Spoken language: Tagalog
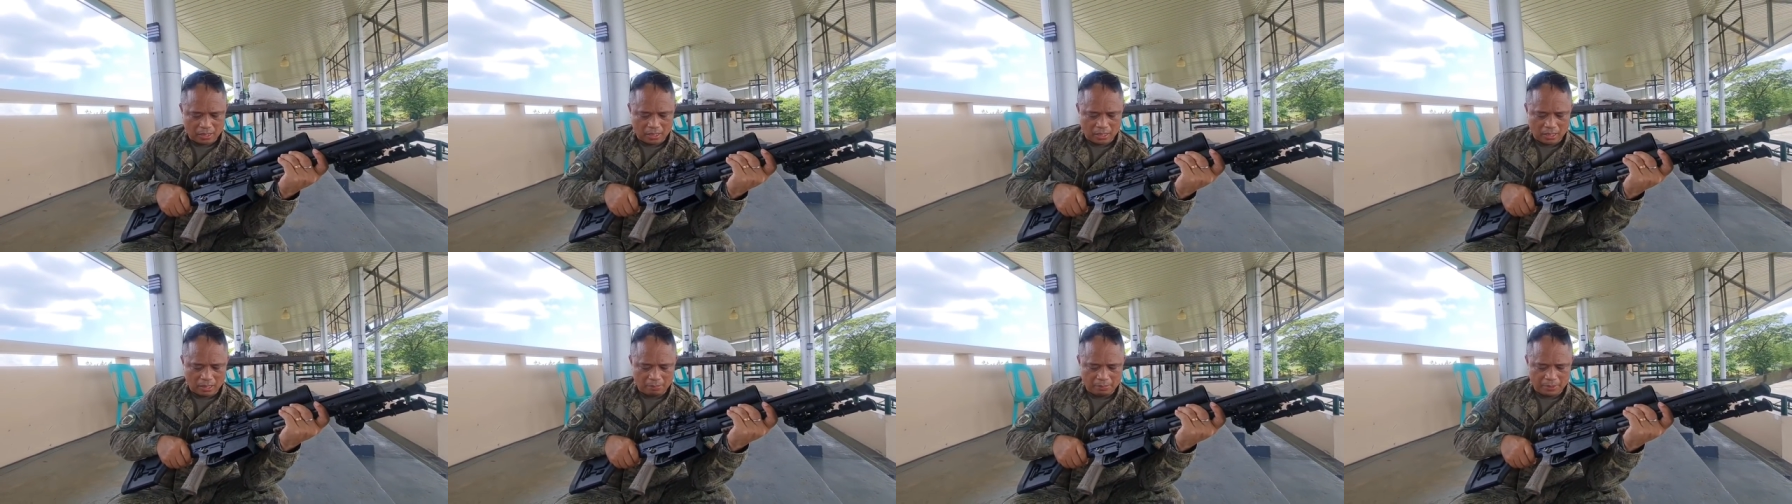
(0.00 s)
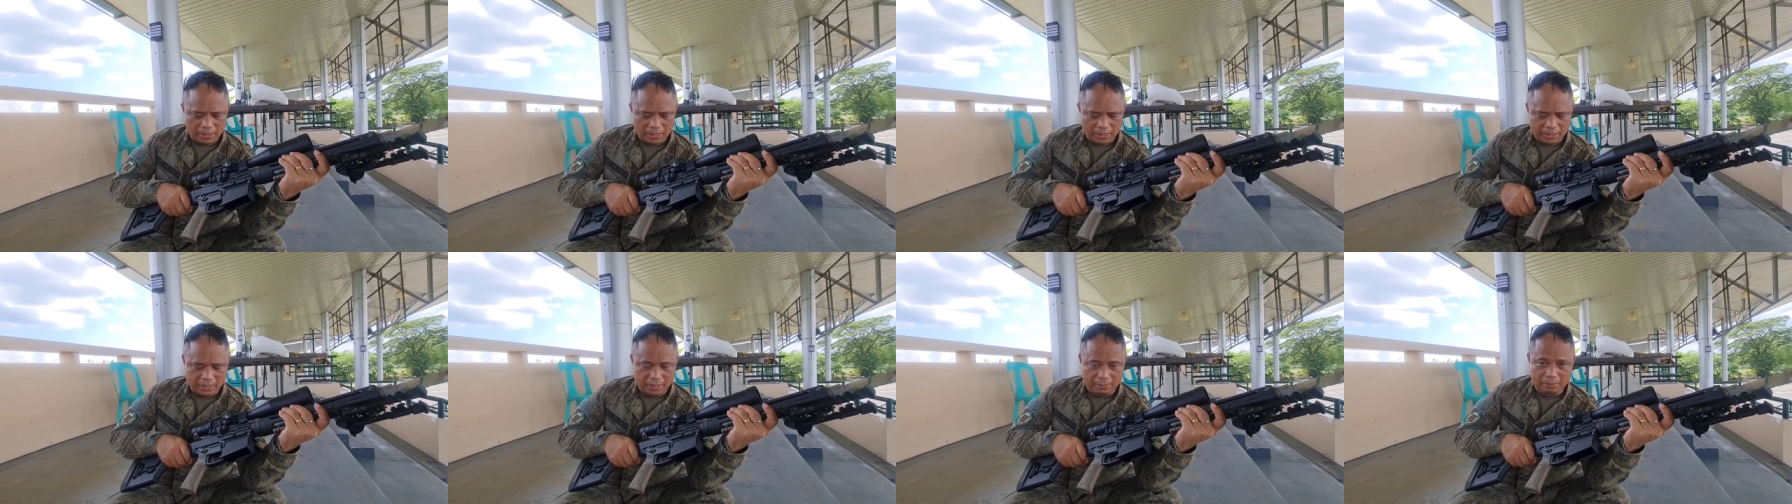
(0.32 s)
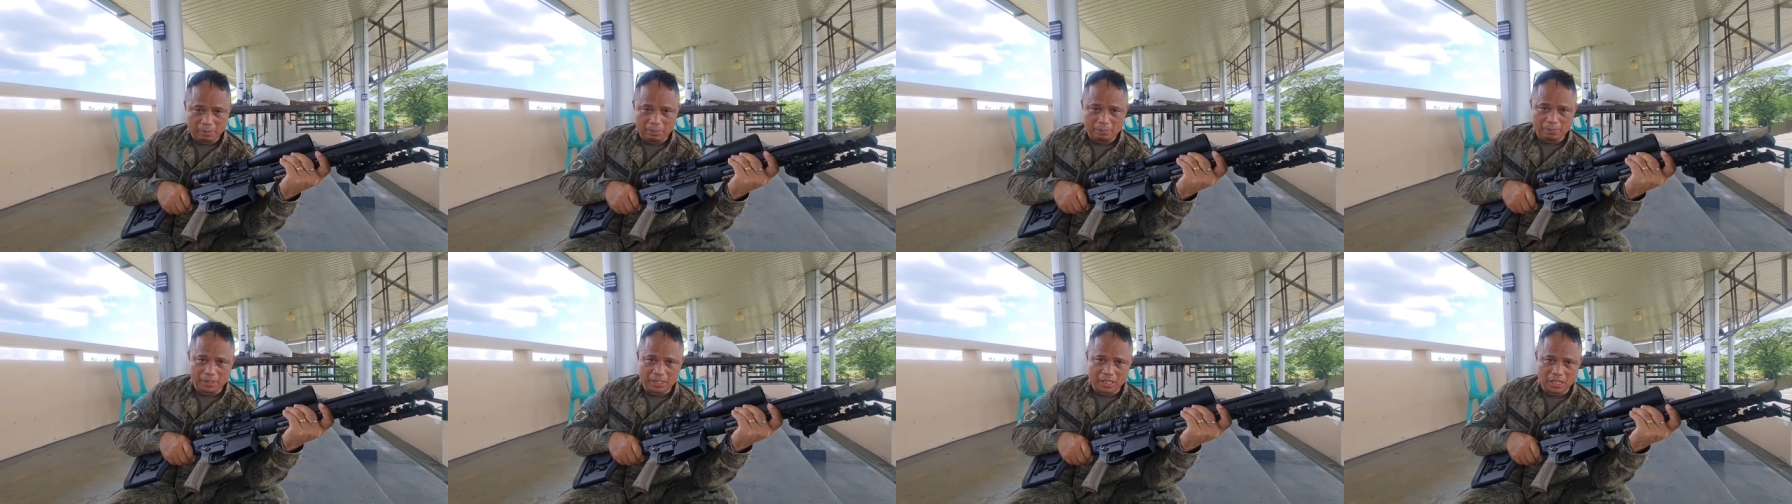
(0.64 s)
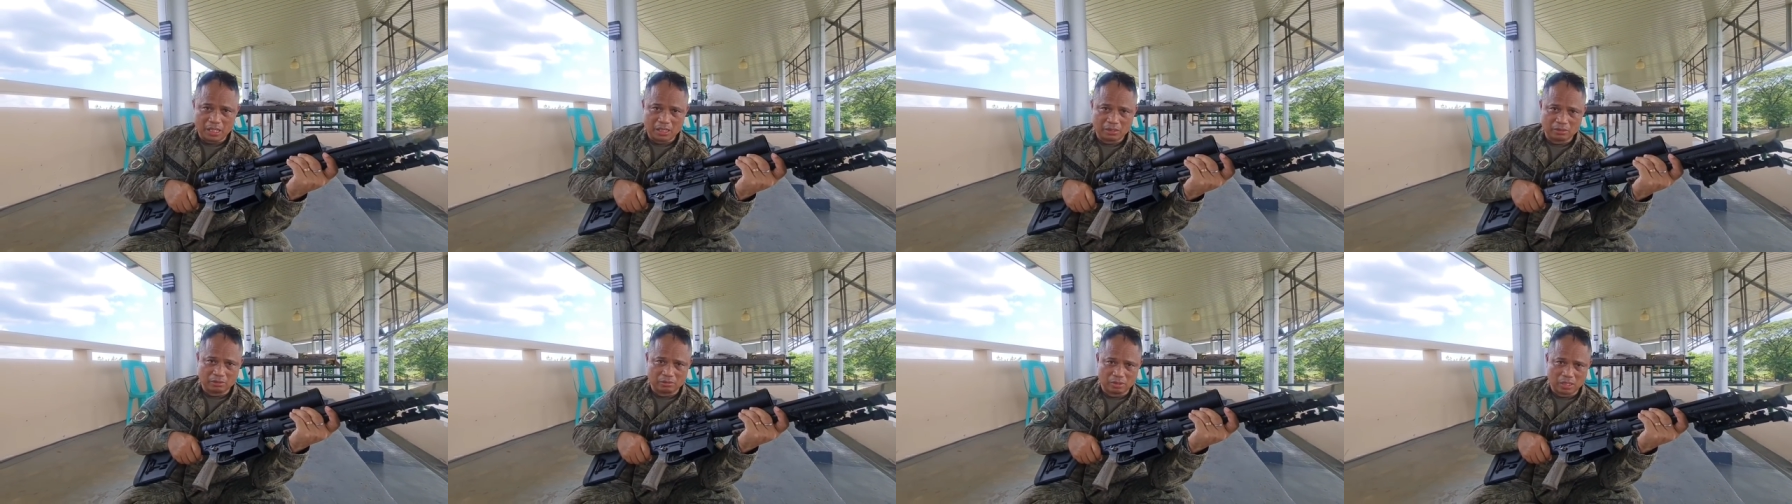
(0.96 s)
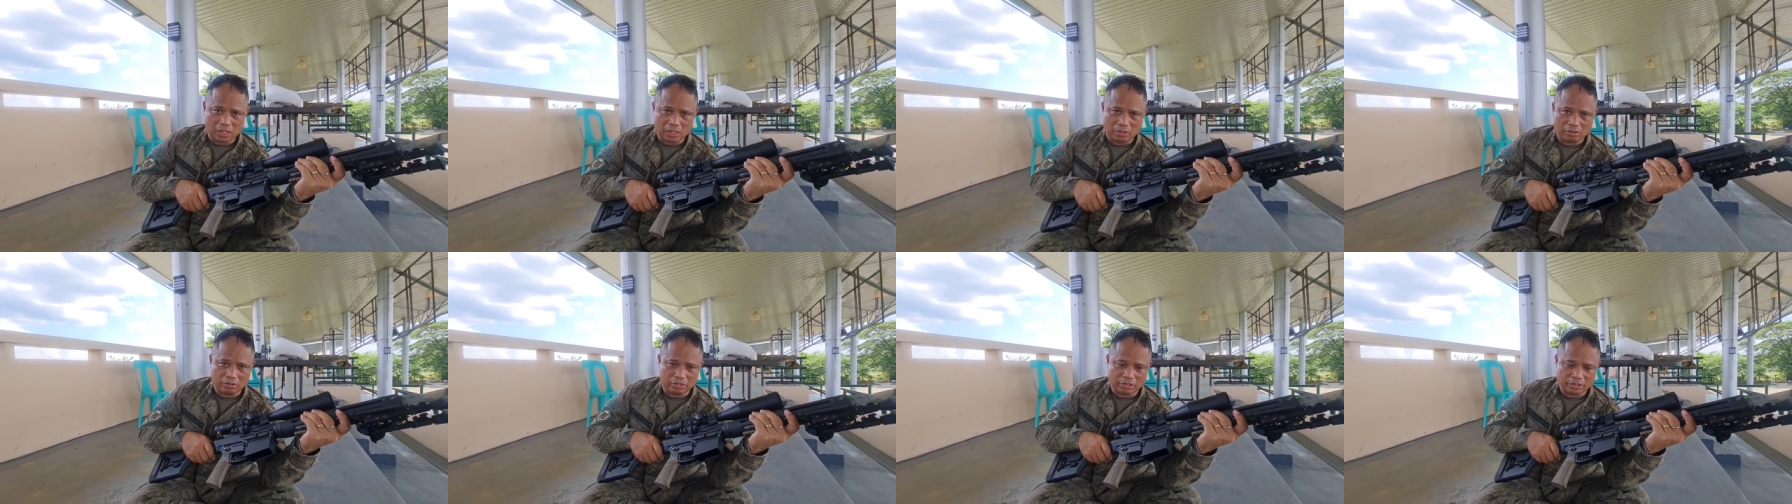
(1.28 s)
alamin natin mamaya kung
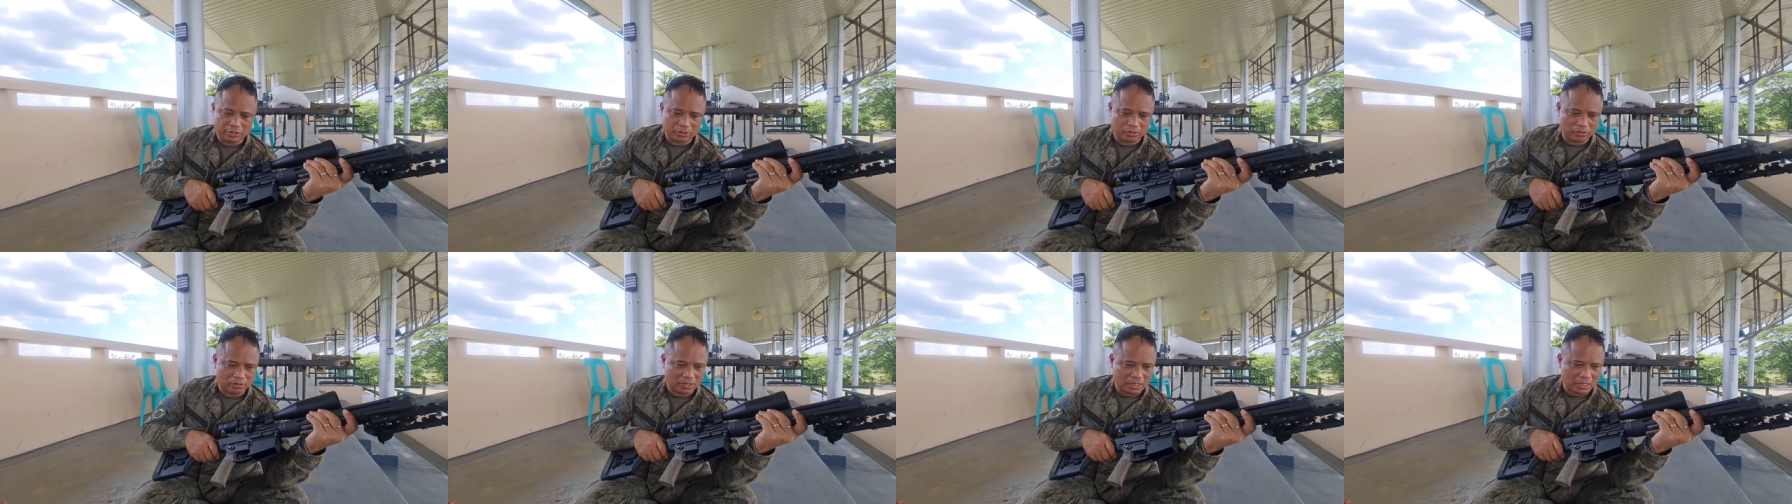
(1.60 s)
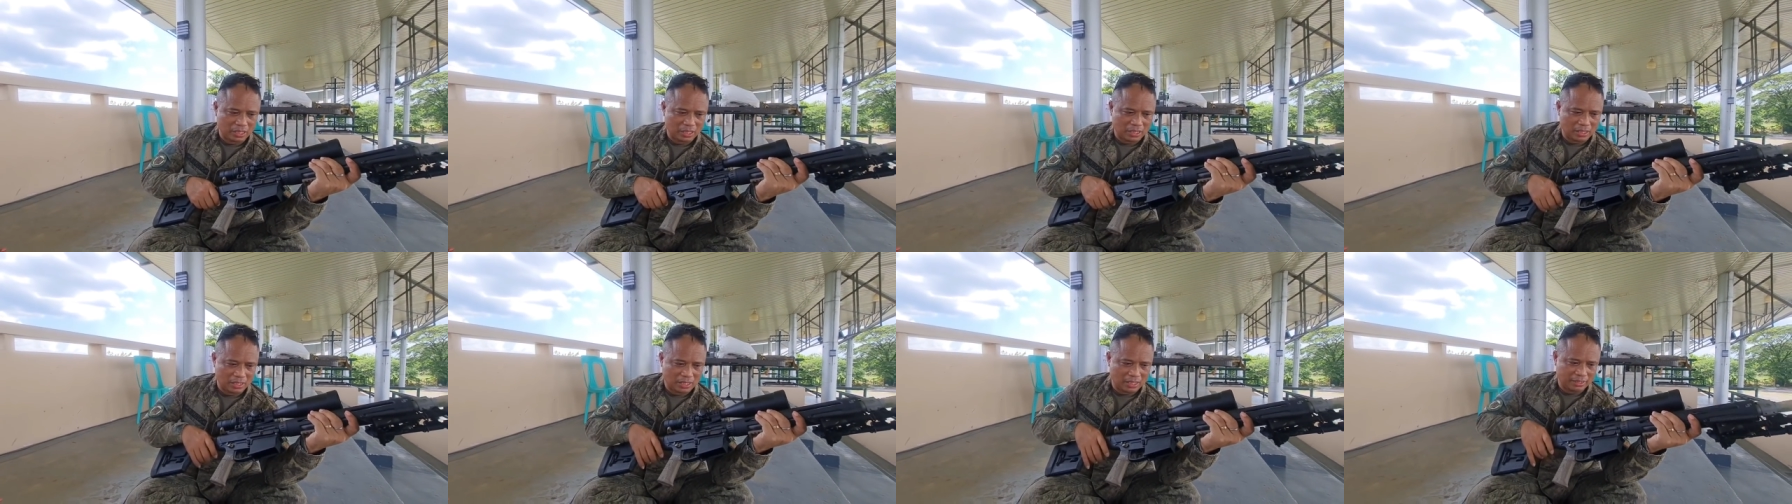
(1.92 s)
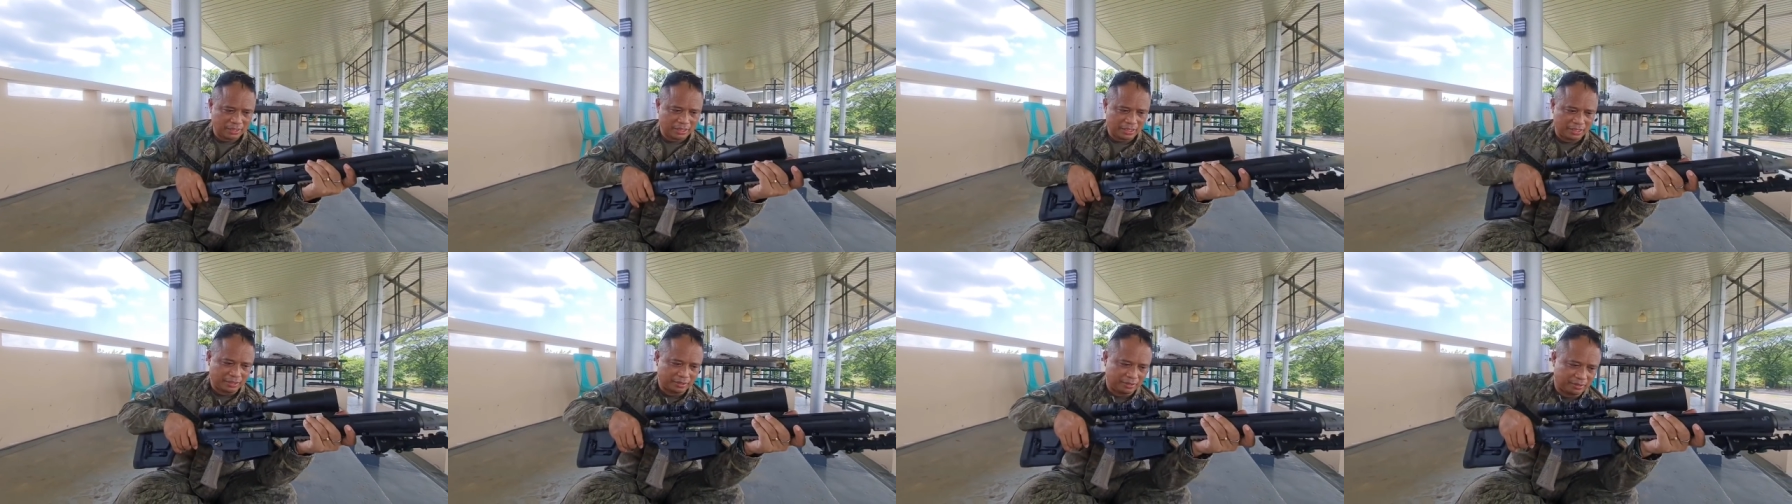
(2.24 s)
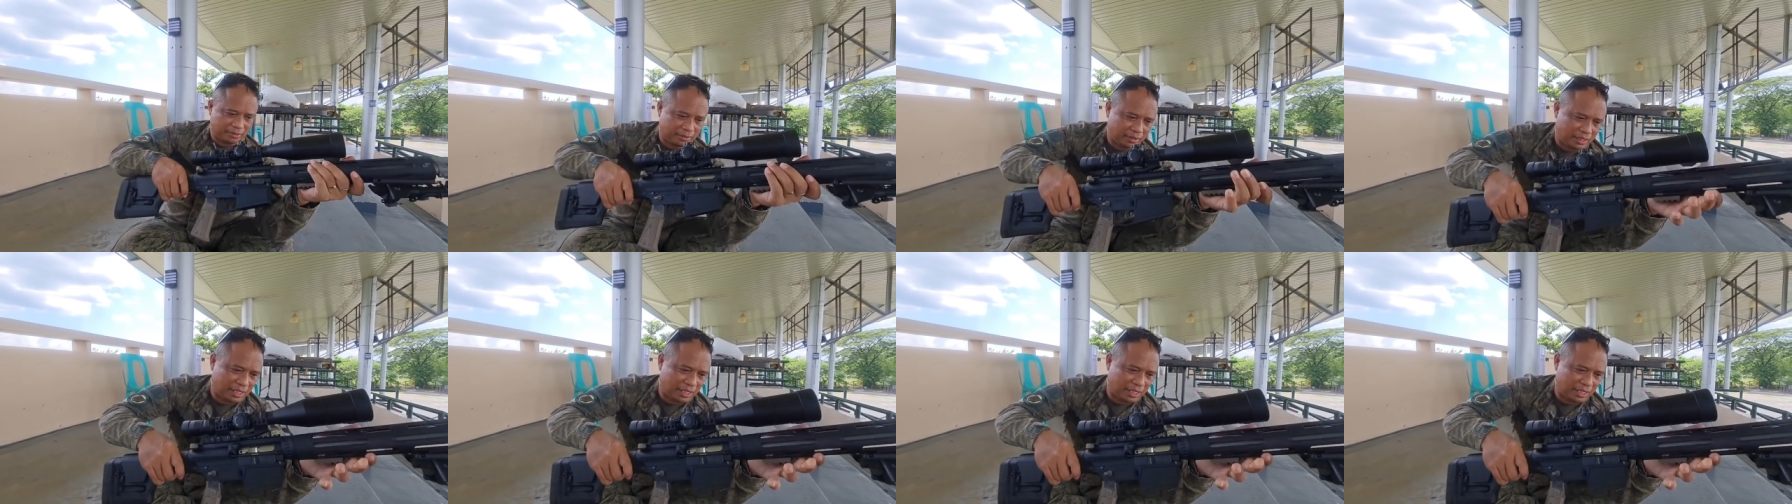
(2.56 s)
ano resulta ng ating